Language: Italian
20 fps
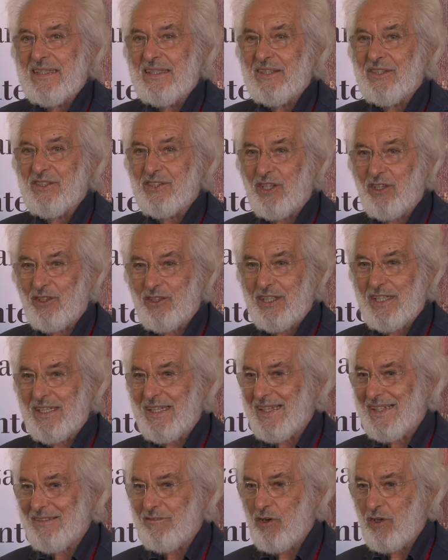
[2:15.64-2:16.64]
Non
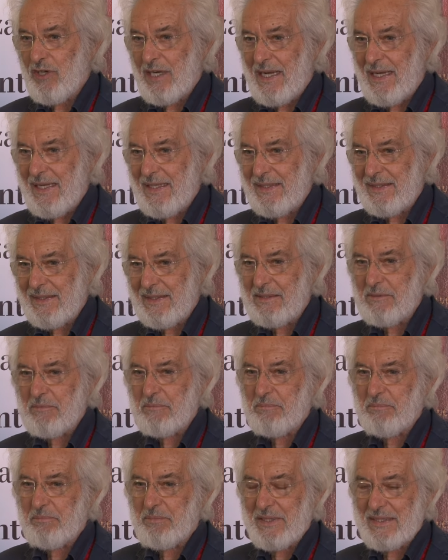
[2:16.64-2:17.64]
lavorare
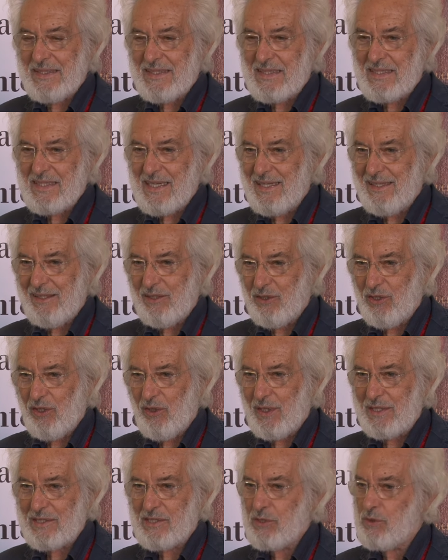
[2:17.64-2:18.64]

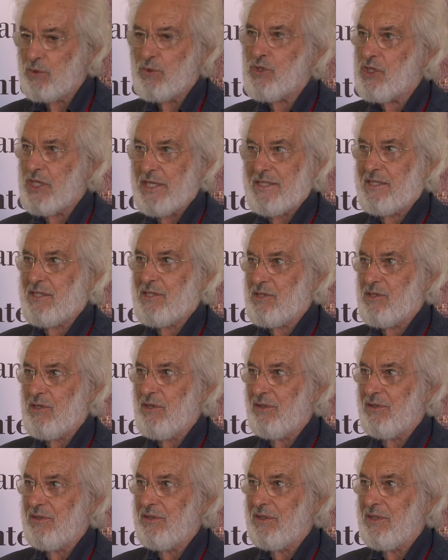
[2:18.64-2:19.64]
pensando al successo,
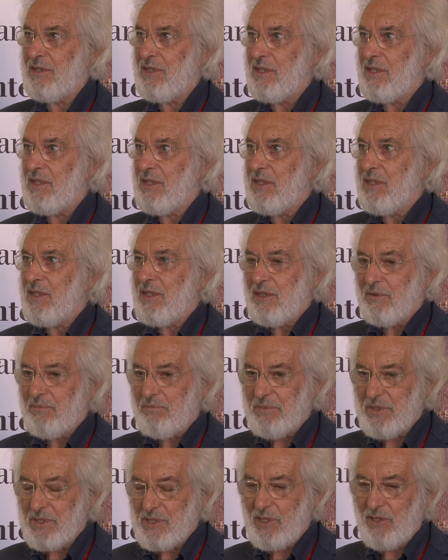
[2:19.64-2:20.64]

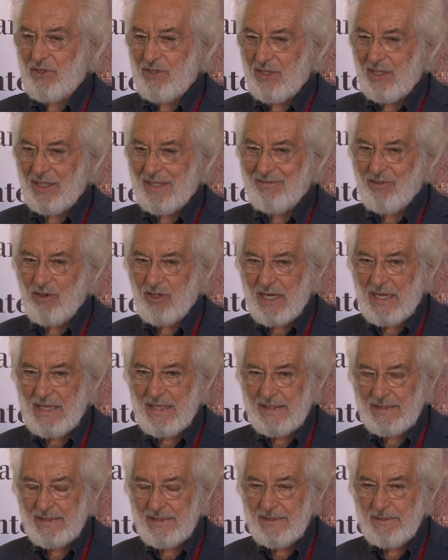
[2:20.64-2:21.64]
bisogna
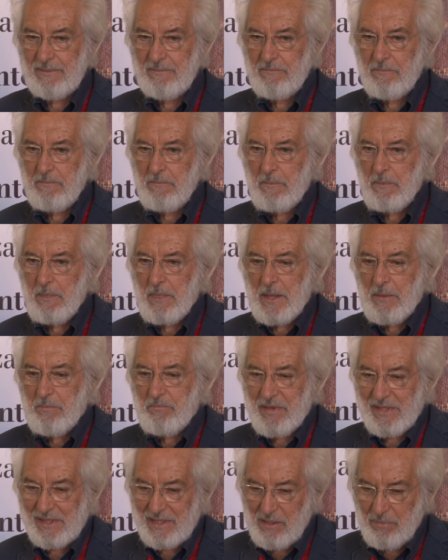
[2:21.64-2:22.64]
lavorare
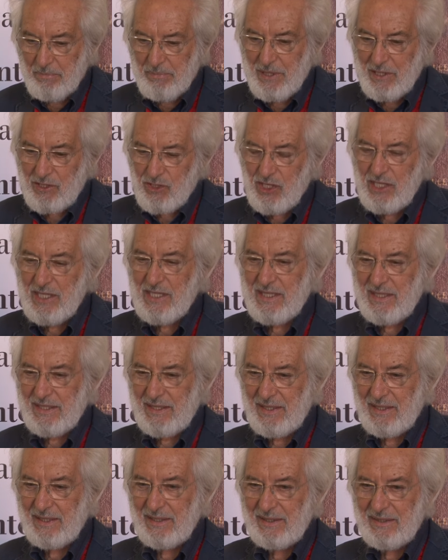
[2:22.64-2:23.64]
per il
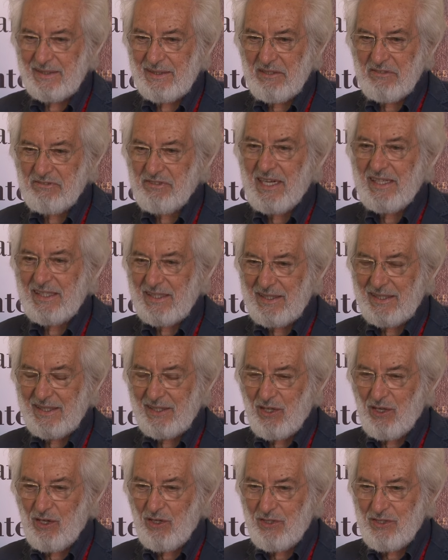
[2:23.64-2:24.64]
piacere di fare le
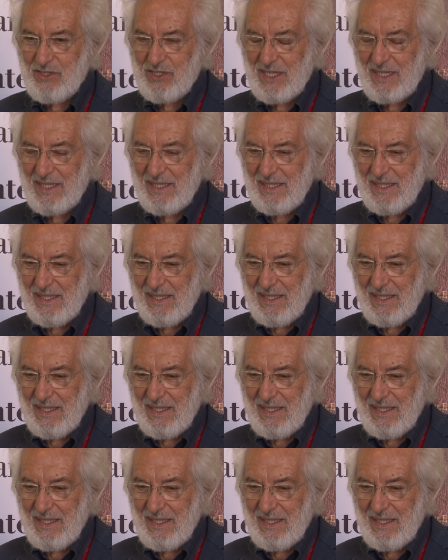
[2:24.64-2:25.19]
cose